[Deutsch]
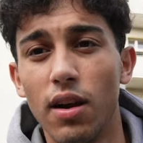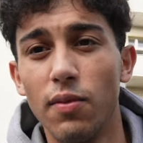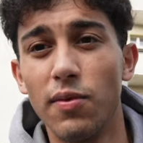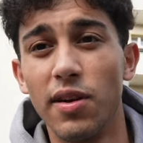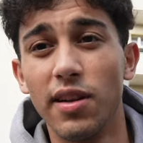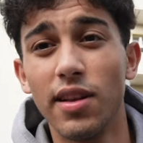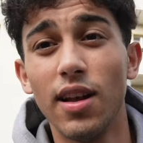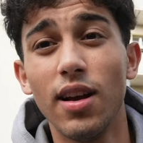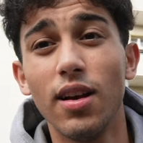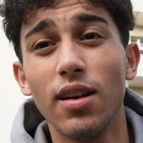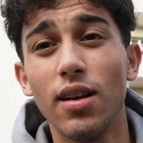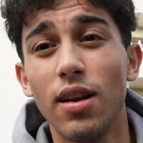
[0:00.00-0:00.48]

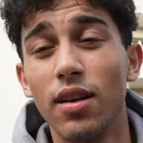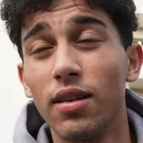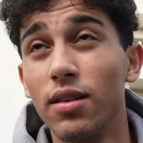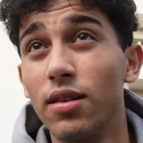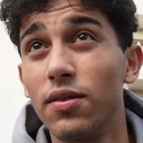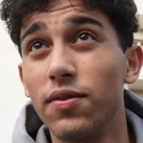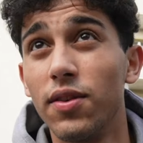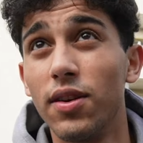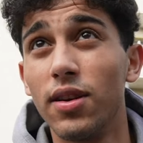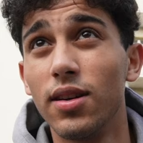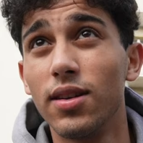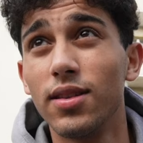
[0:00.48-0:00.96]
Ramadan
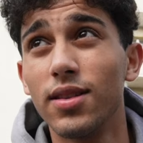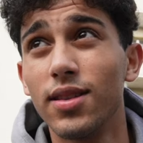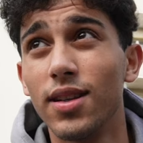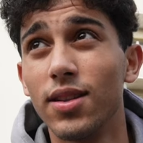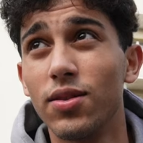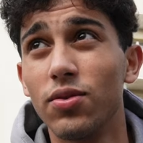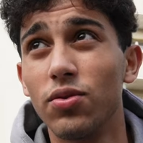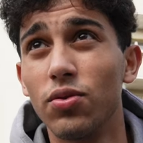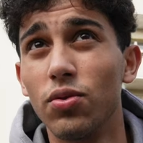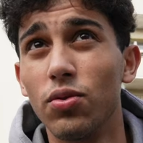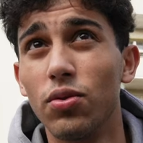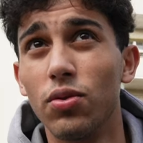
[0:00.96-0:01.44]
angefangen hat,
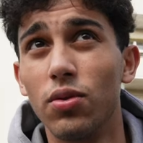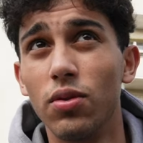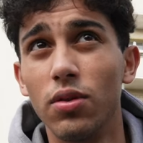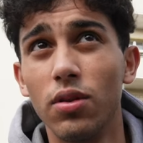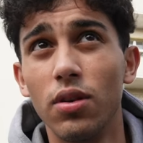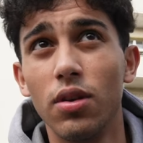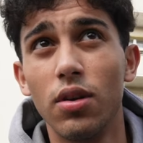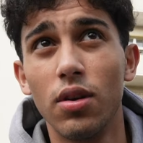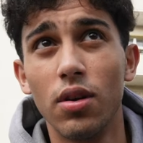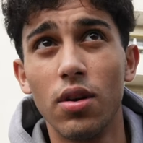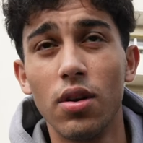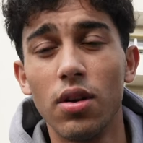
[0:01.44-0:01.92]
jetzt so
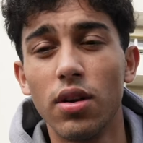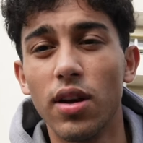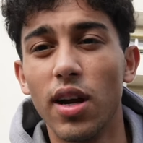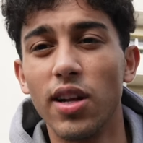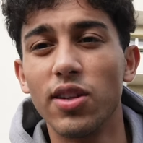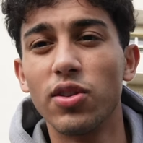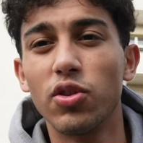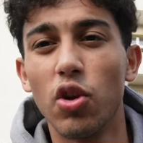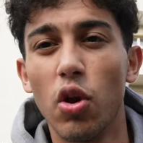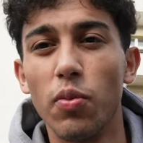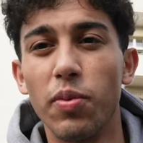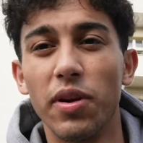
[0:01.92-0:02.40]

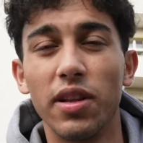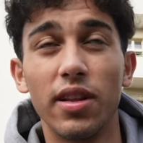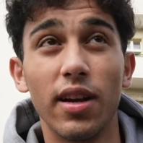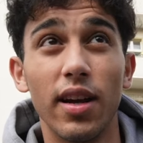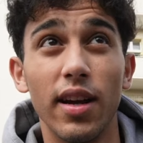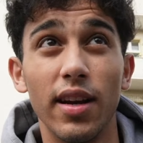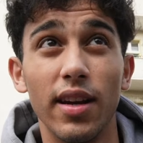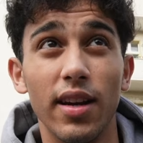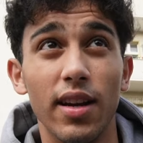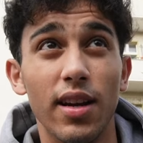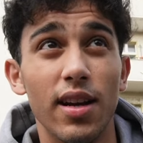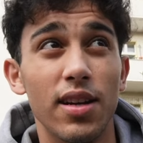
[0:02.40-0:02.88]

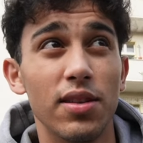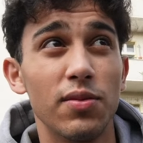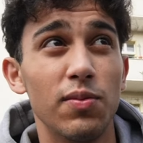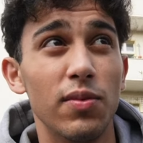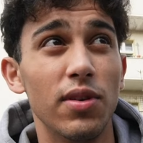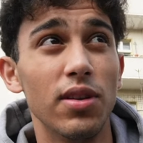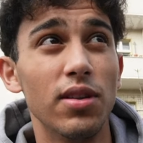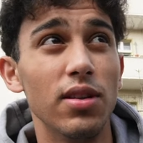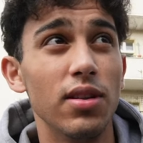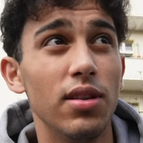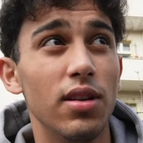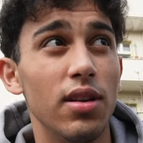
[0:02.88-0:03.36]
Ganzkörpertraining
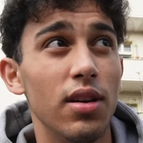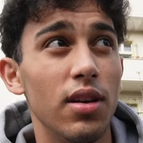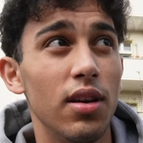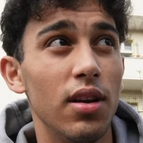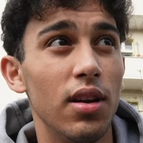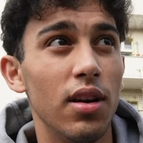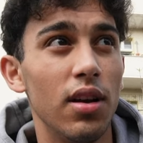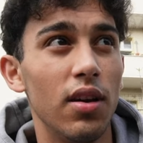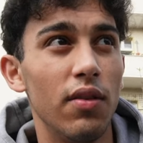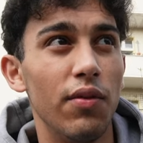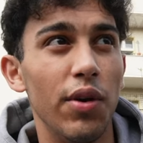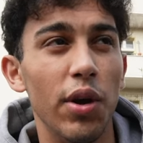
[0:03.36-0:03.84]
erstmal.
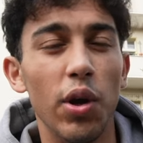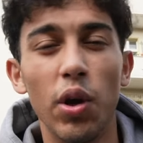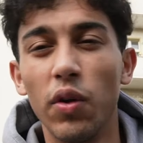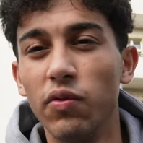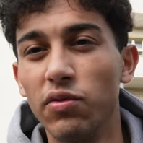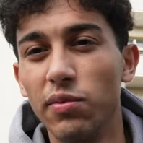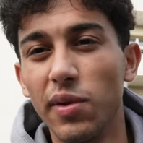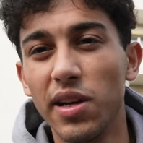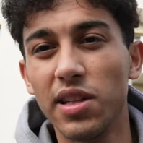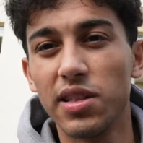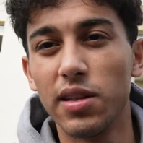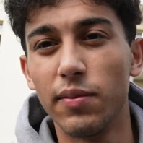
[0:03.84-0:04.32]
Weil
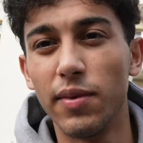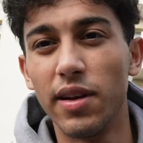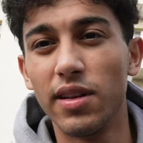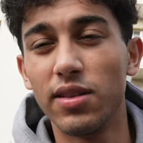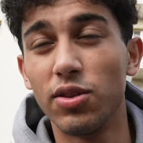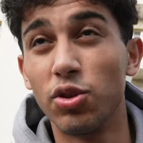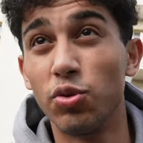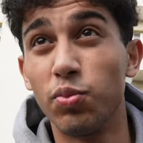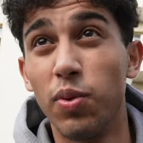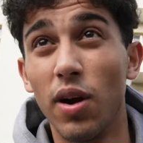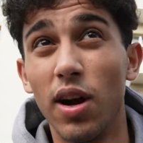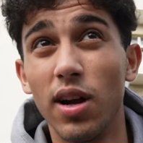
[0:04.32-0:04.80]
irgendwie macht es am
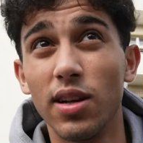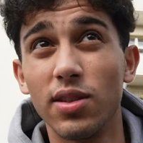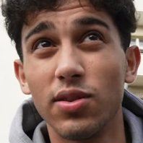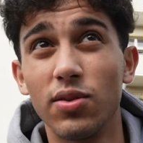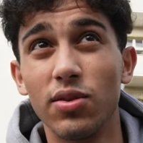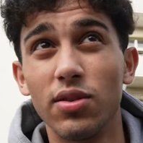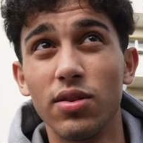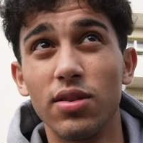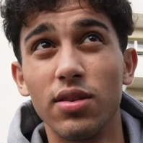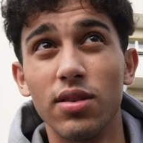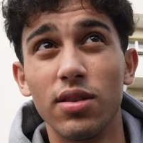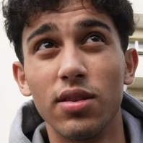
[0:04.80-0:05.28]
meisten Spaß
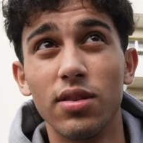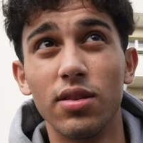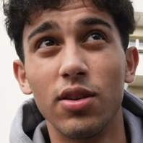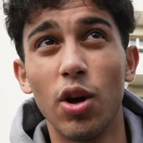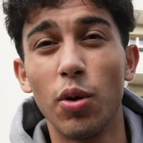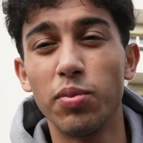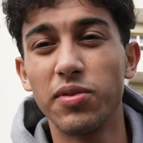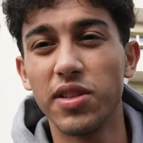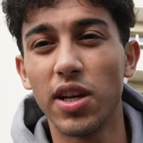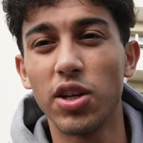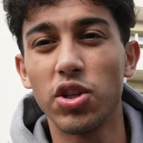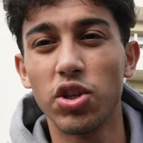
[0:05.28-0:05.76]
und äh,
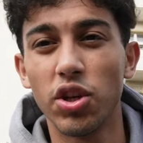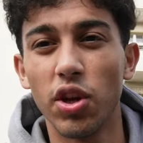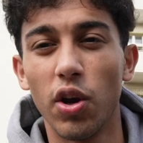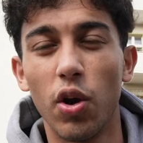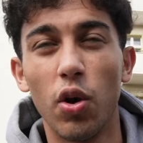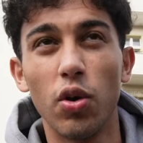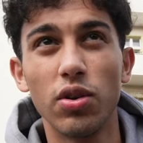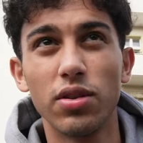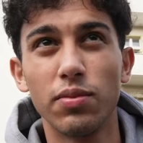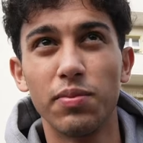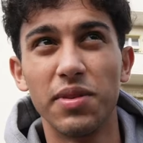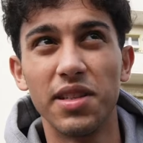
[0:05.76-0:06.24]
Hauptsache ich gehe
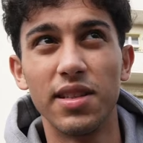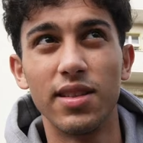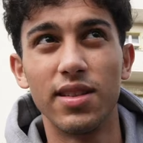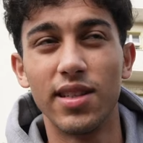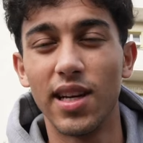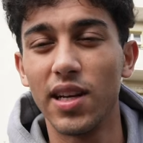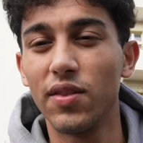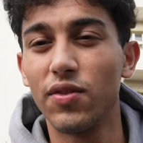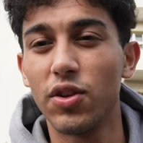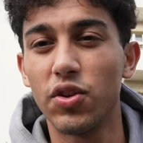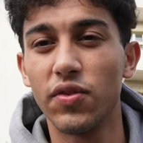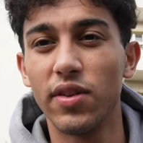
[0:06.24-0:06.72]
raus, bisschen
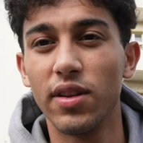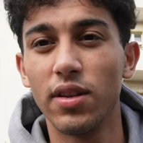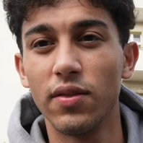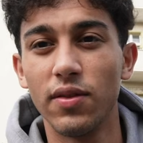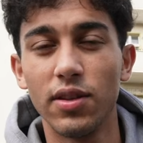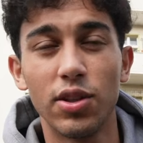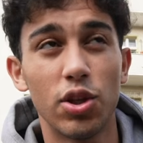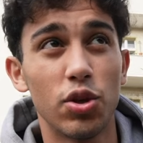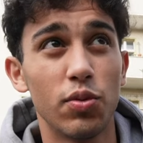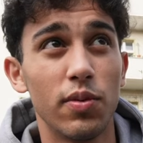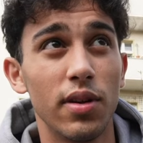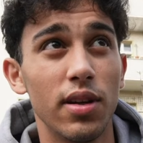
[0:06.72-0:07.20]
Zeit verschwenden
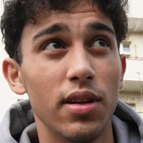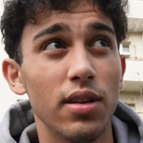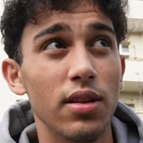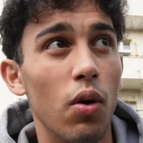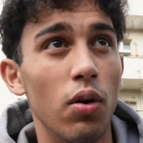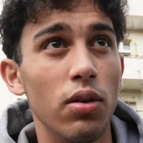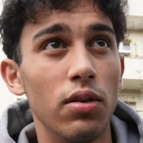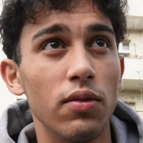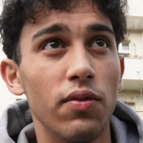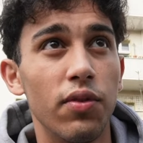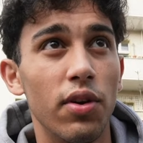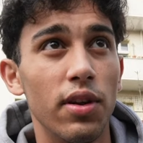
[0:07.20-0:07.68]
ist das meine.
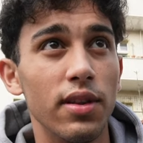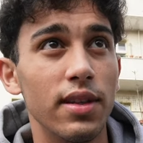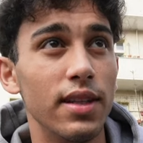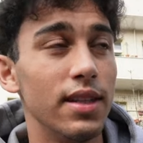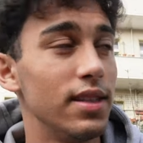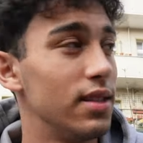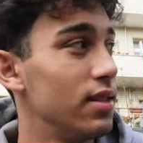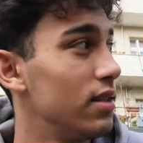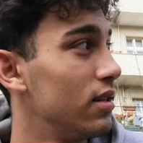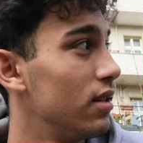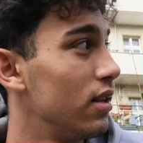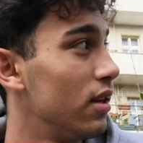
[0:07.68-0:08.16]
Und von
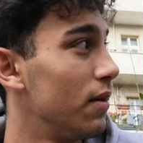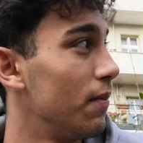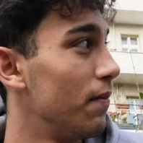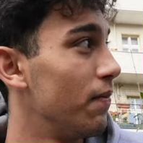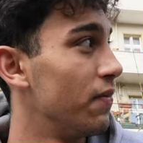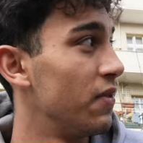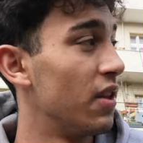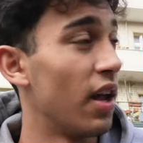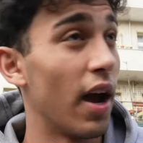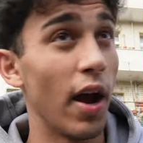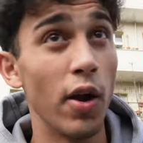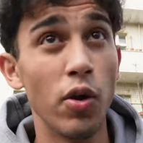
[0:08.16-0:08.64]
diesen
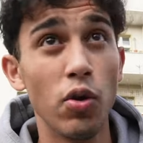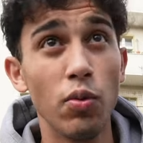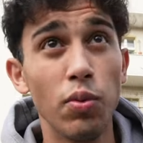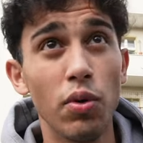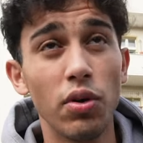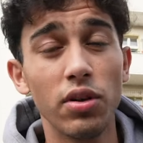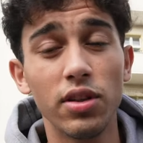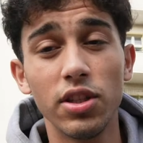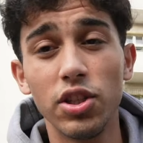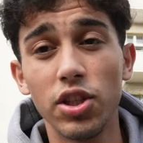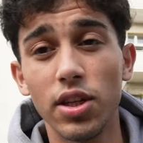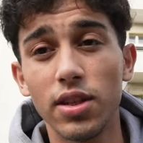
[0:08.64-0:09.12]
drei
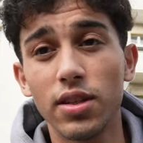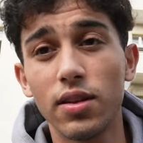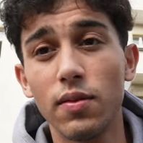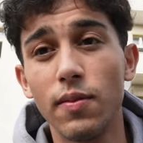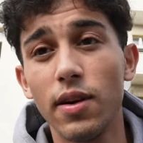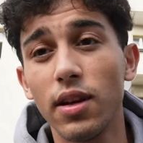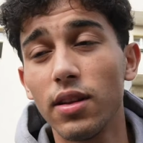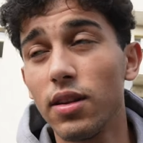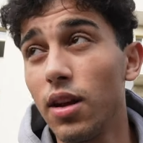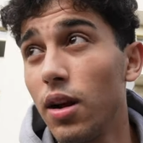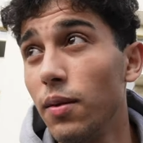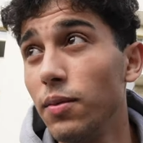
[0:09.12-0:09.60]
Übungen, die ich jetzt
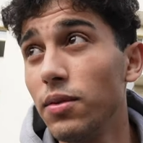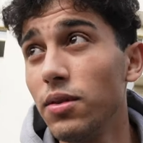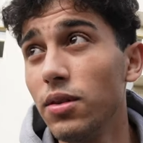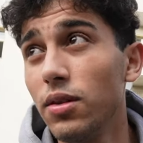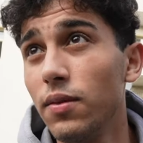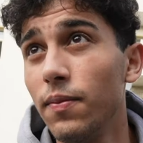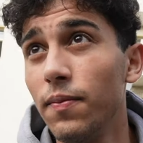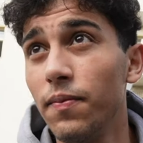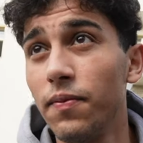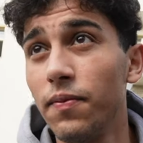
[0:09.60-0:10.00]
gemacht habe,